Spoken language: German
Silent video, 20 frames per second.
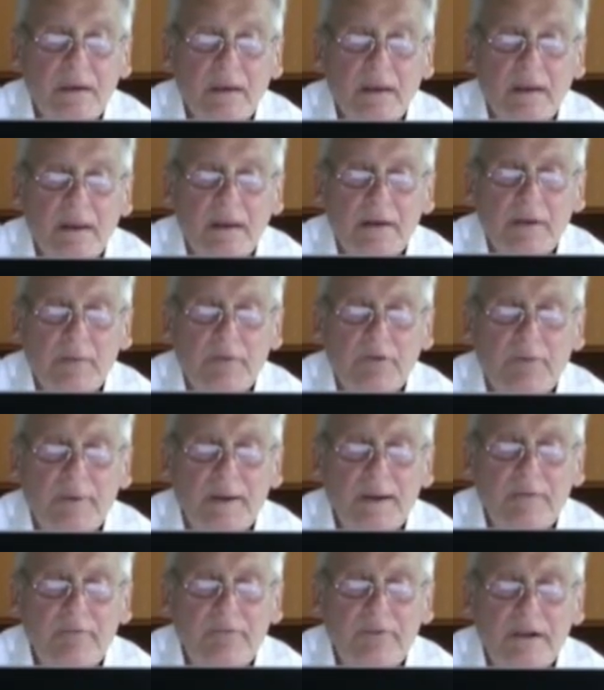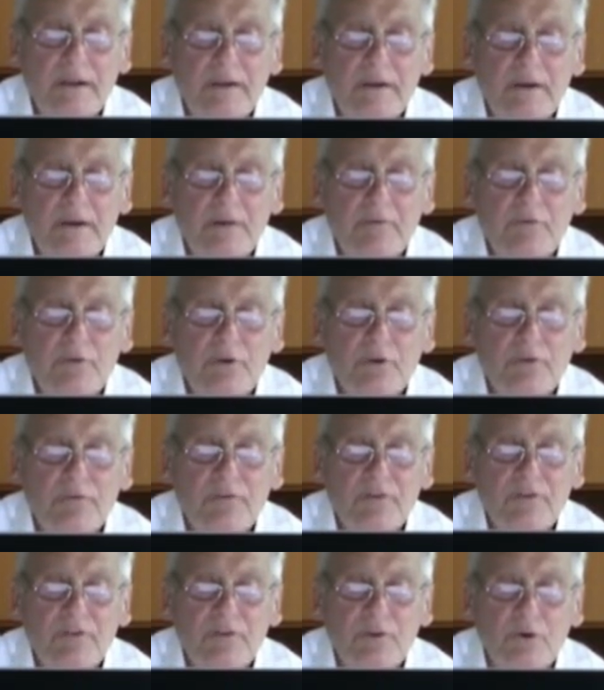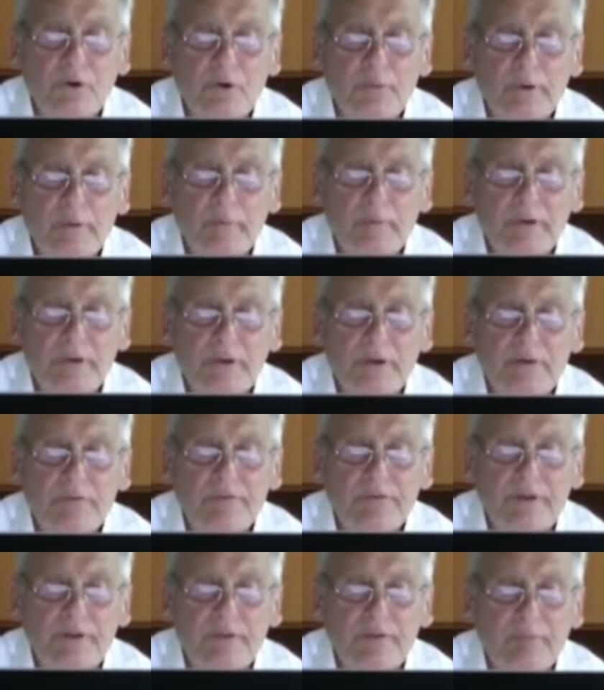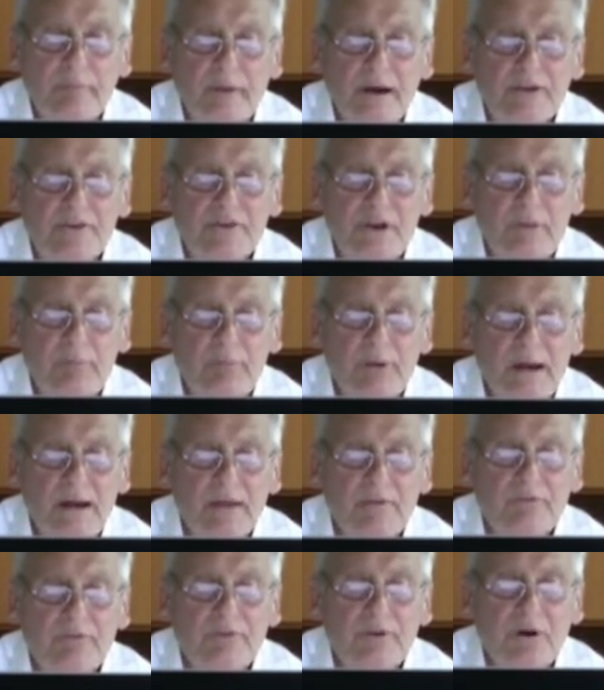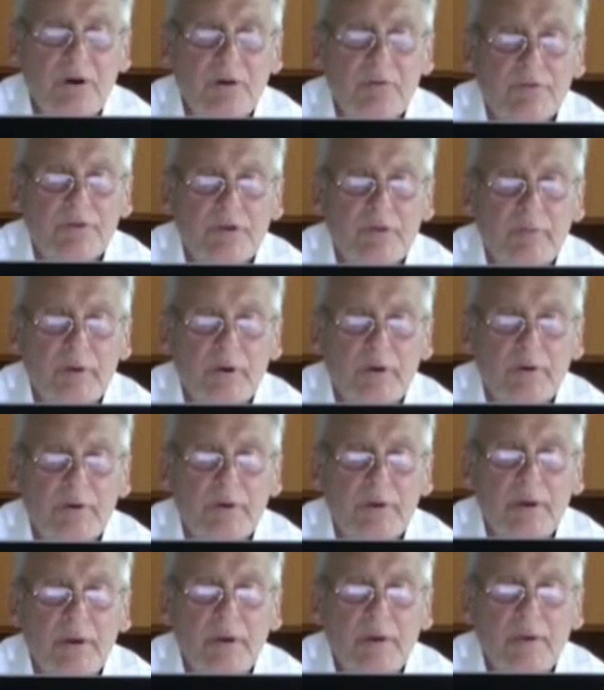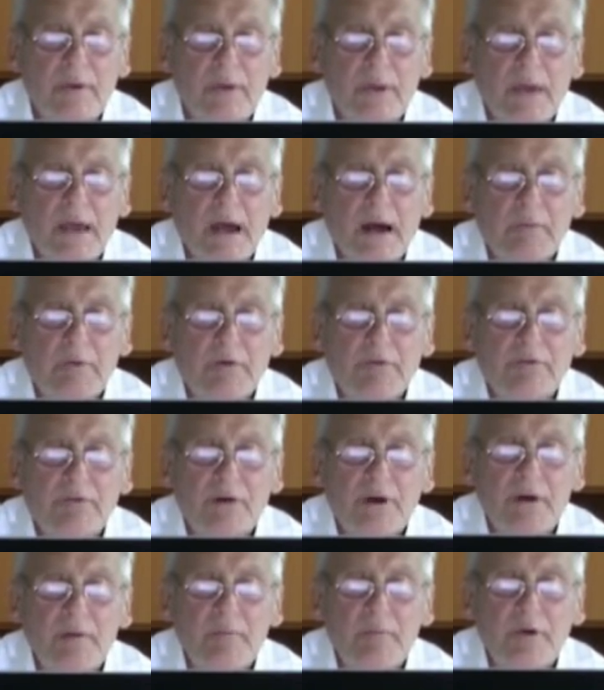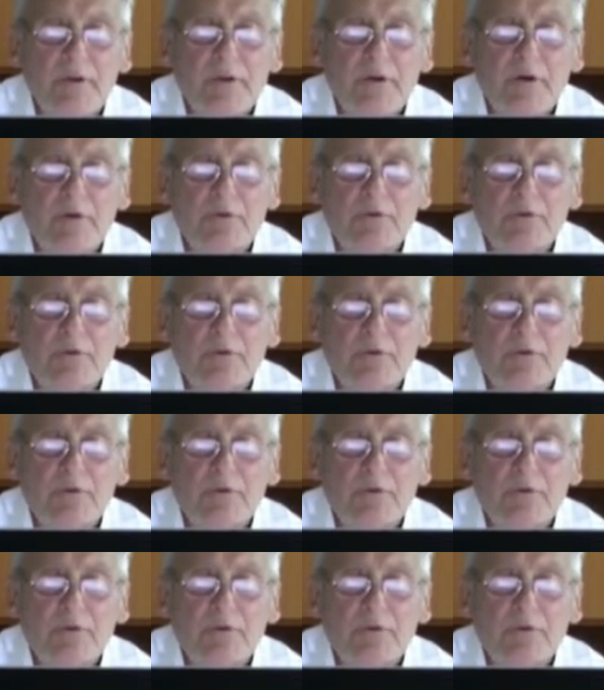Nach dem Zweiten Weltkrieg würde Westeuropa mit Hilfe des Marshallplans wieder aufgebaut, aber es war immer noch